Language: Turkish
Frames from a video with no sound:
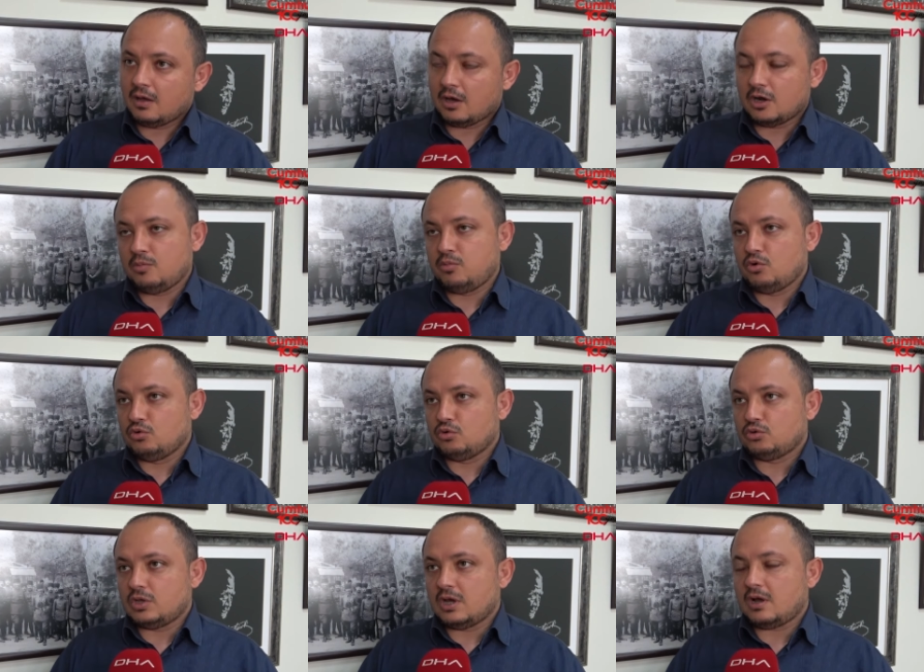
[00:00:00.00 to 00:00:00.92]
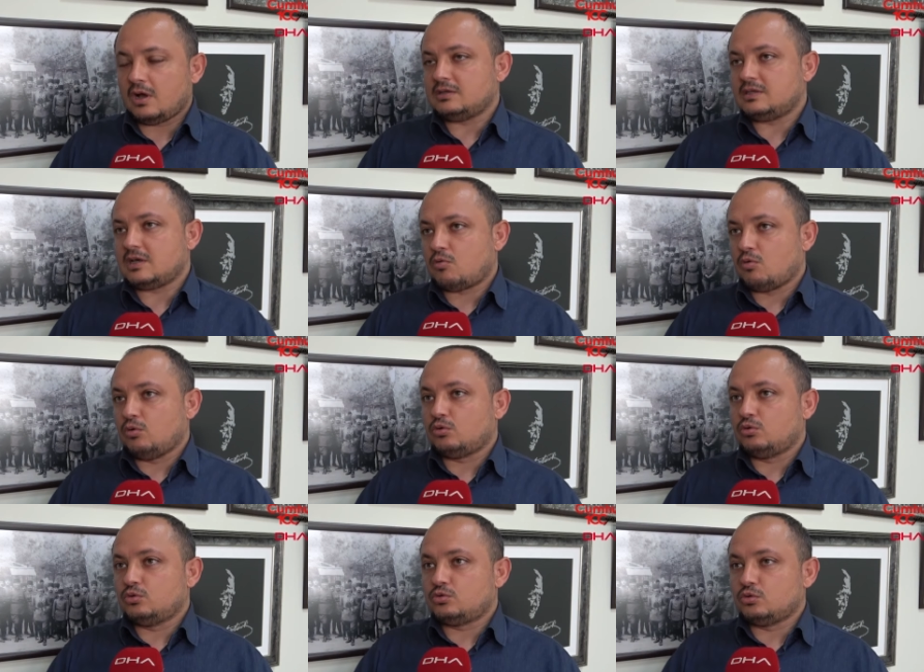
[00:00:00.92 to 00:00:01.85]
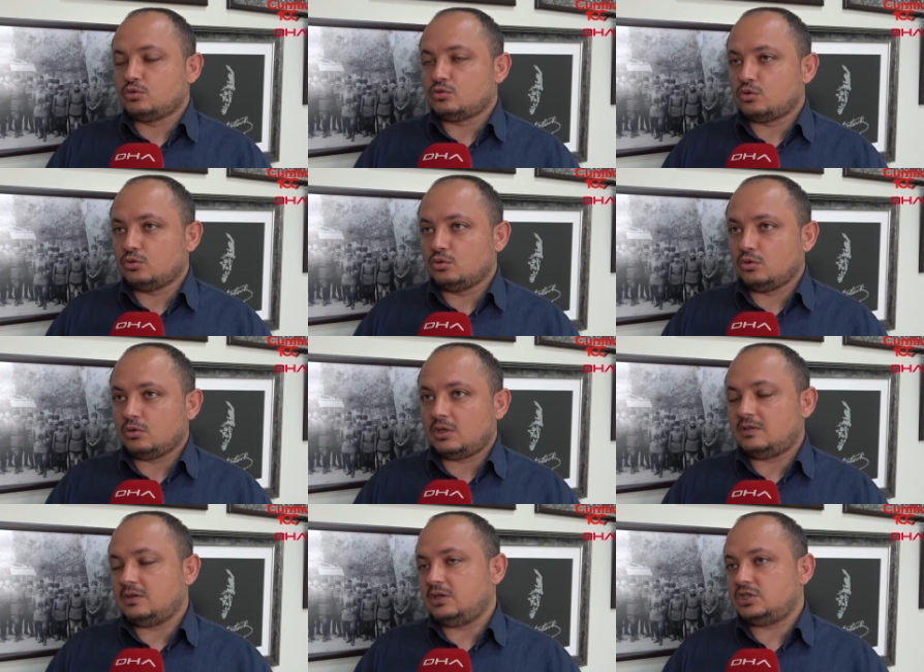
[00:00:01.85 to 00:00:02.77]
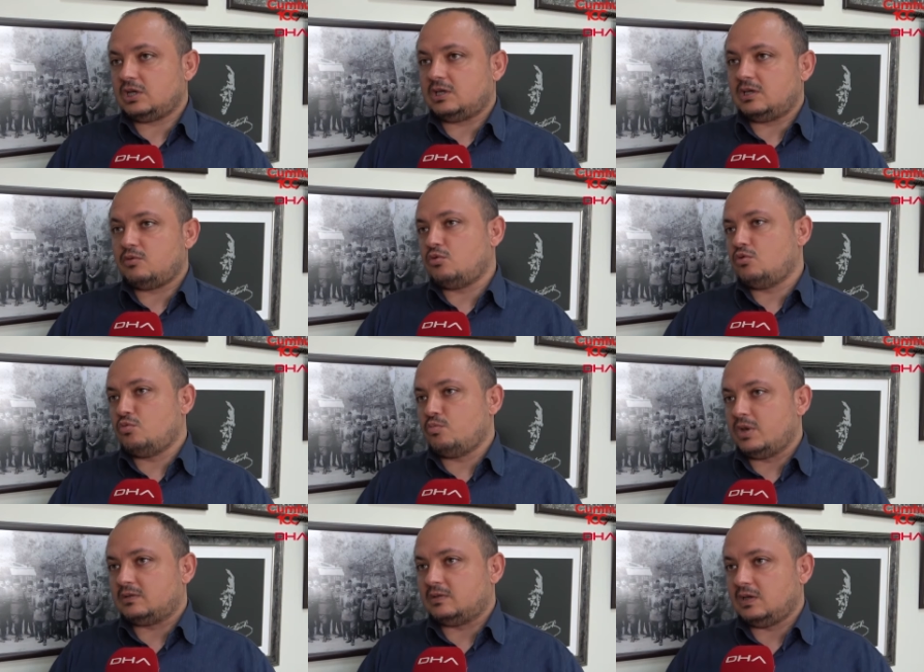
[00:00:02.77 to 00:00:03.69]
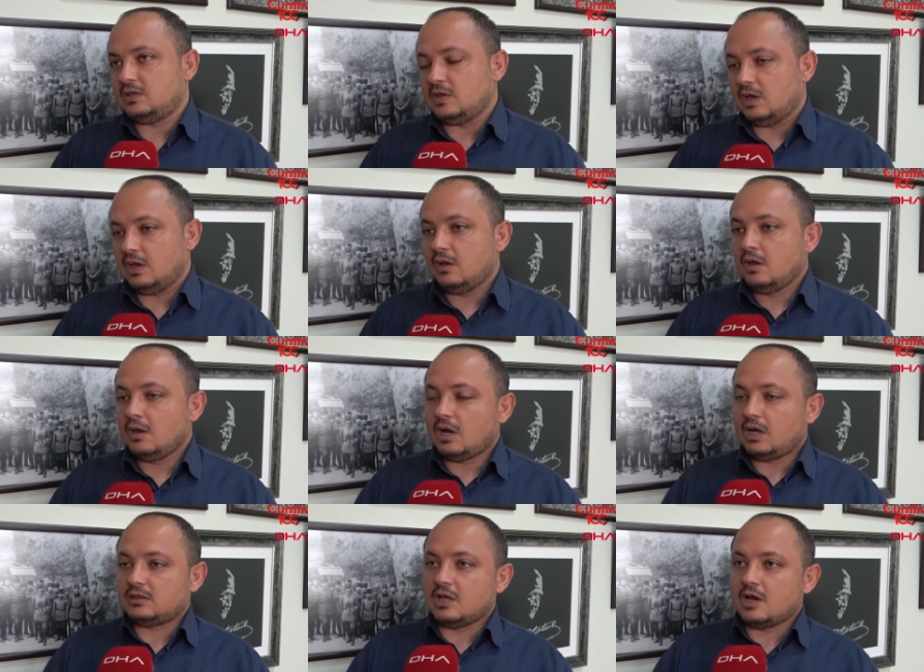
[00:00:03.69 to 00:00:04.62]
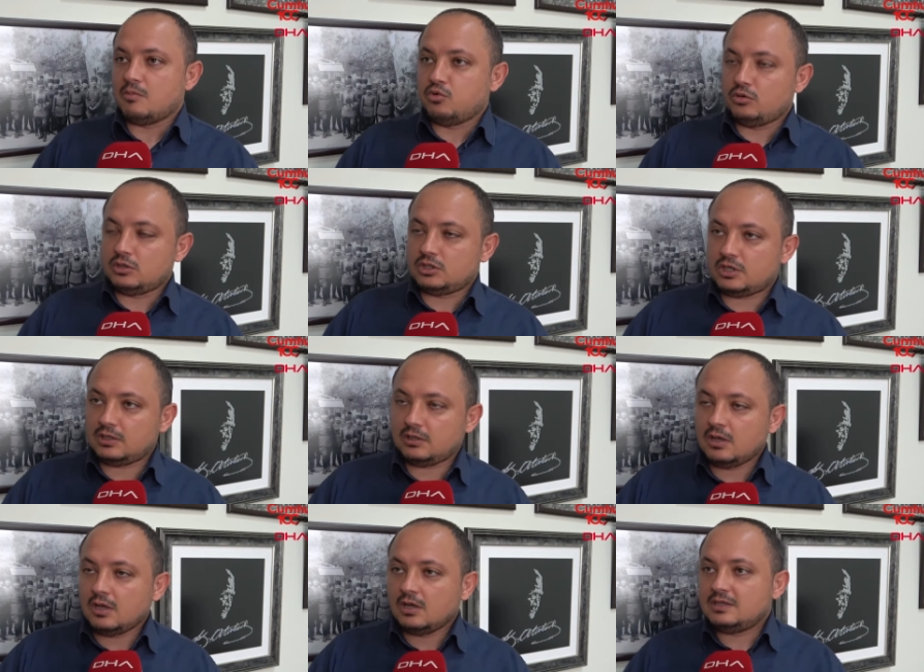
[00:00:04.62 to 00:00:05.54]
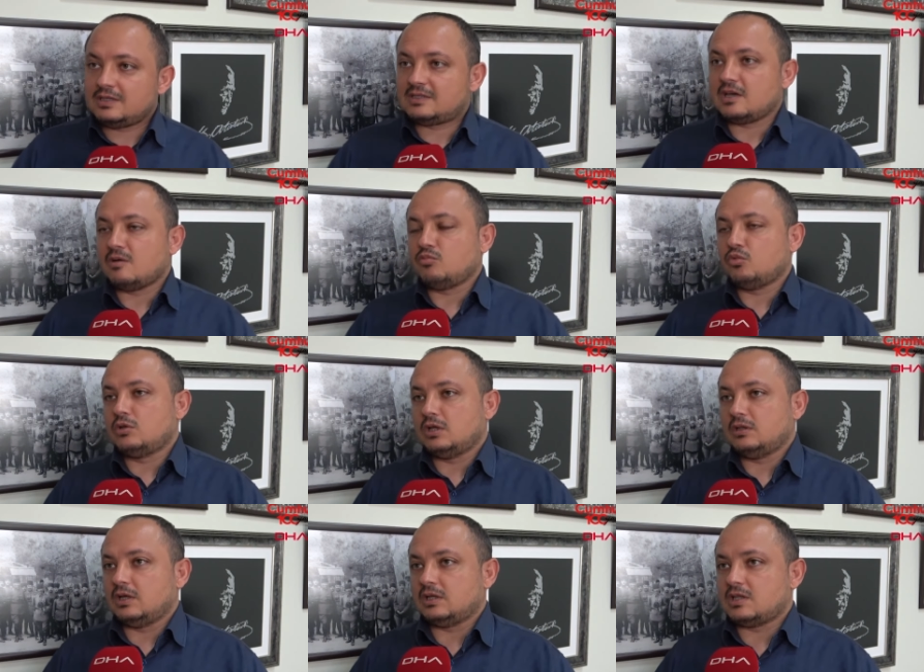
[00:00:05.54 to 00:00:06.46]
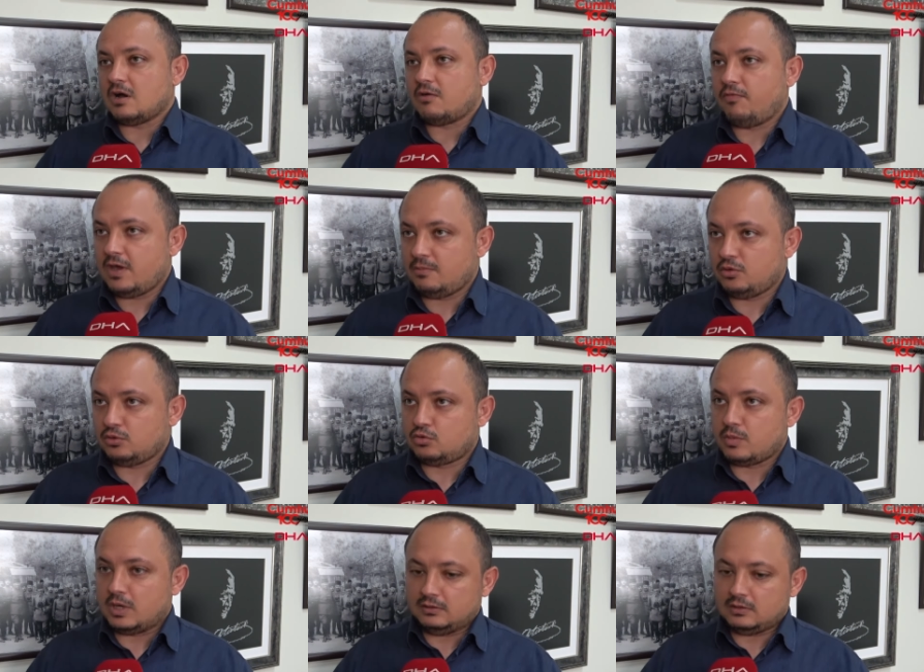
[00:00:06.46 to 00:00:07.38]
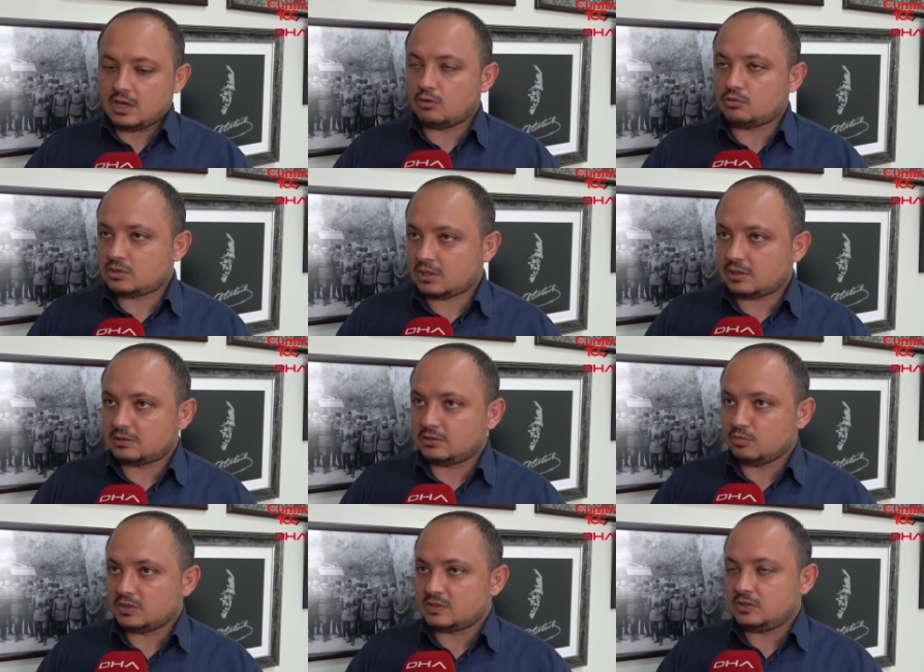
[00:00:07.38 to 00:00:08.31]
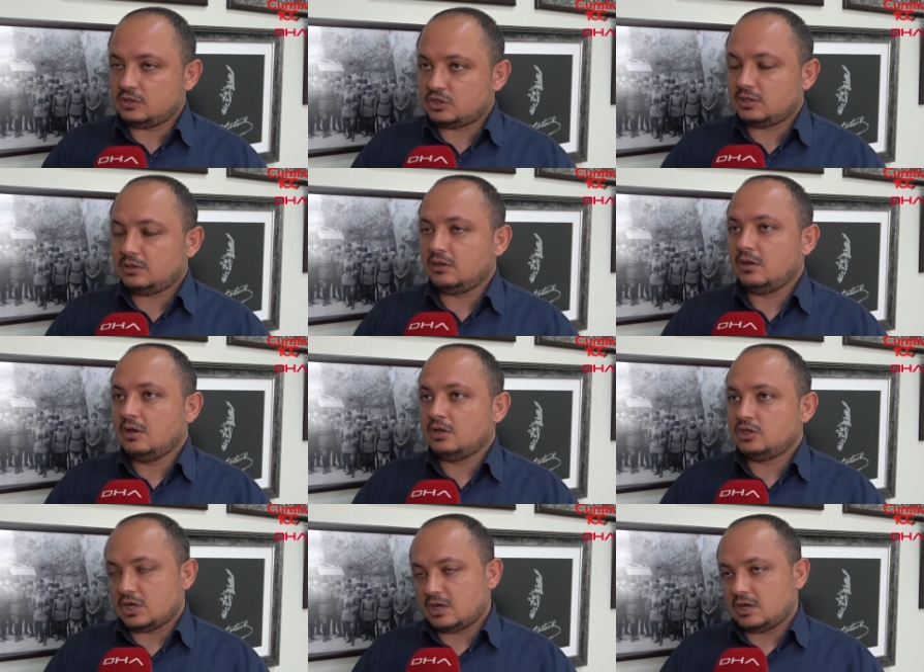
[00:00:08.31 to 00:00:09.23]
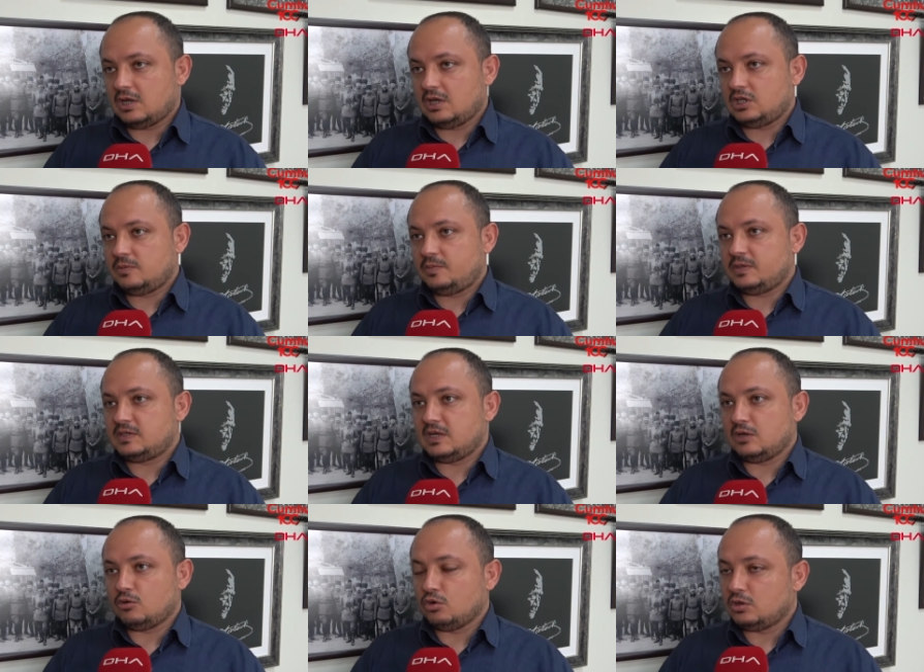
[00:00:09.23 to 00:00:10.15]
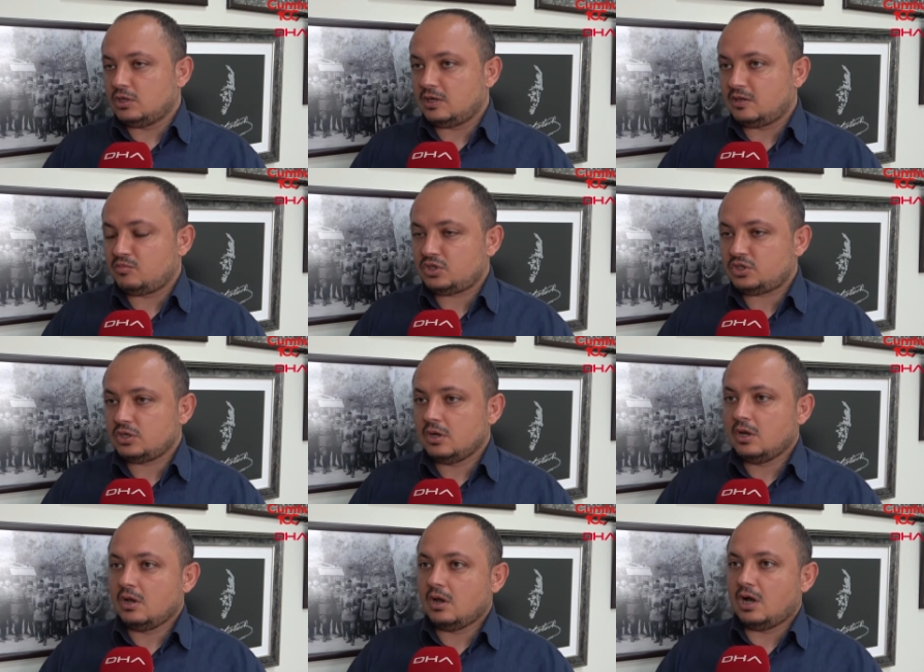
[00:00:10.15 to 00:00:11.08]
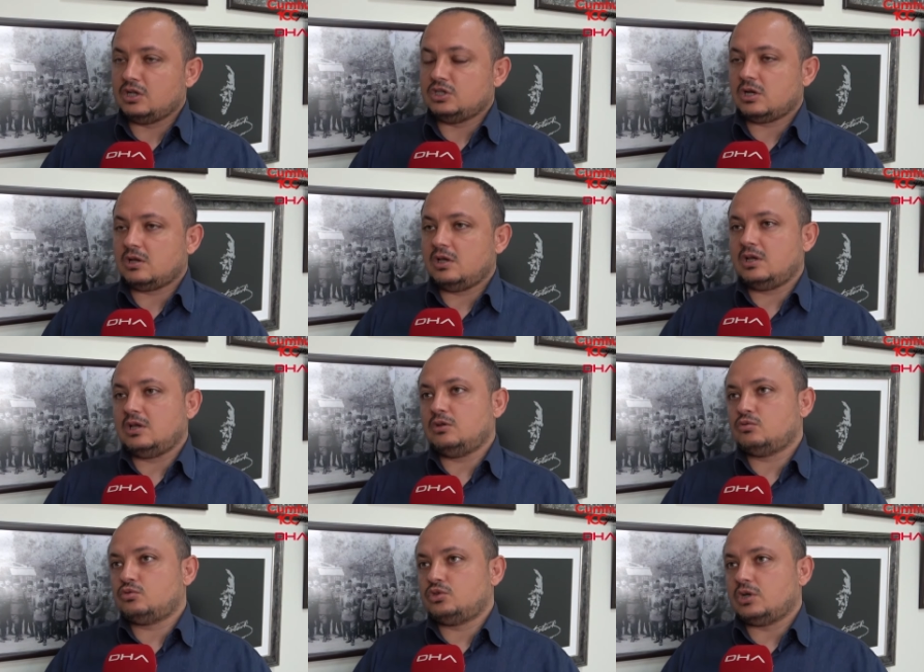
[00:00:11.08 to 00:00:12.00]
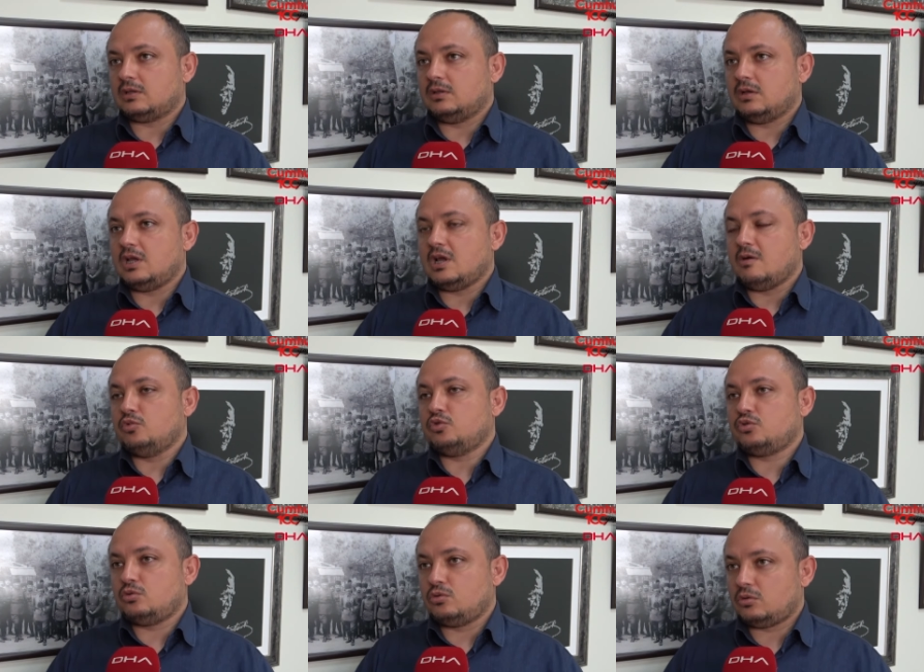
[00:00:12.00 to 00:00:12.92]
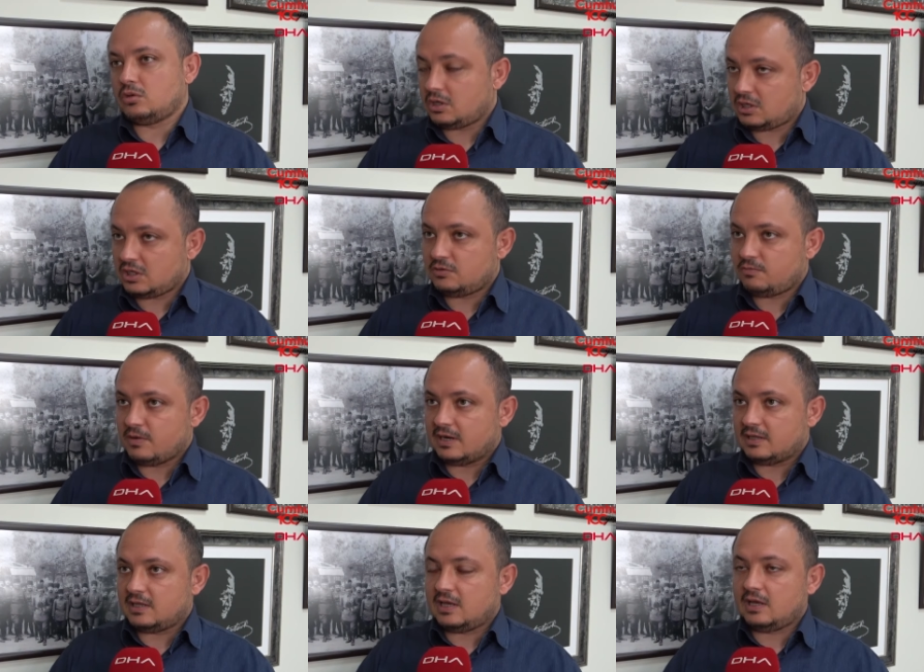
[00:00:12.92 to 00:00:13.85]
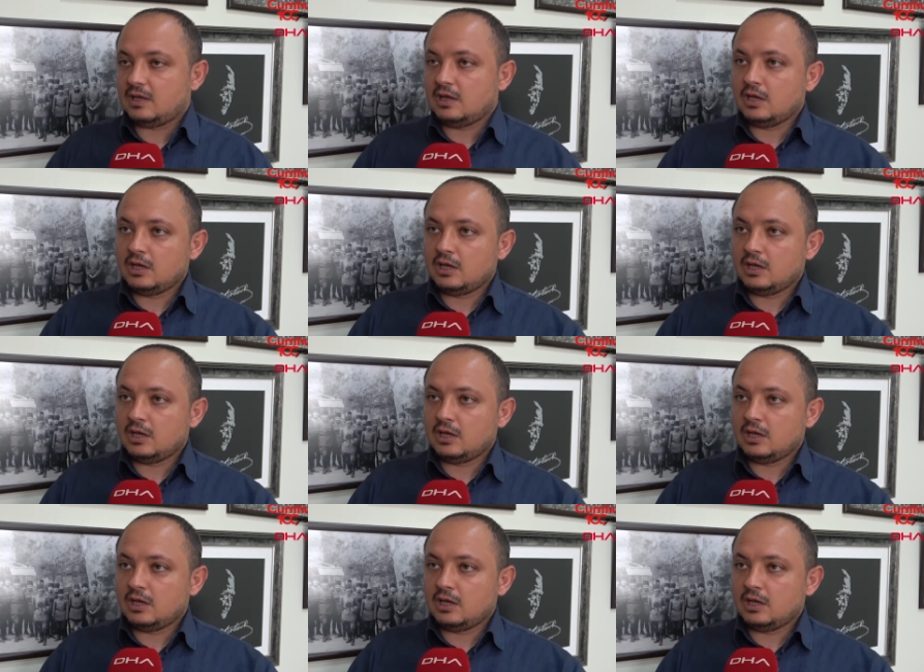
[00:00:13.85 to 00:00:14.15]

Arıburnu'nda Anzakol ordusunun sonunu getirecek gibi görünmekteydi. Hatta bunun için İstanbul'dan da takviye bir tümen taarruza katılması için Çanakkale cephesine gönderilmiş ancak İngiliz uçakları yapmış oldukları keşiflerde